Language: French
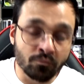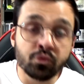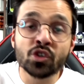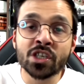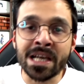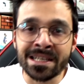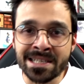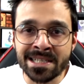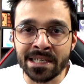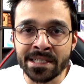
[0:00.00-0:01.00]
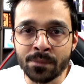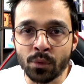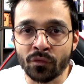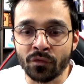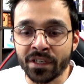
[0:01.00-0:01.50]
bouger un escalier
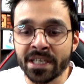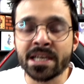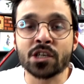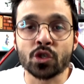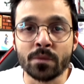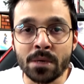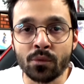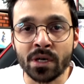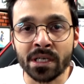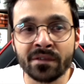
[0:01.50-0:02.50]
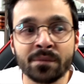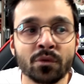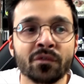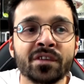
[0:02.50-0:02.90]
pour vous frayer un chemin pour arriver plus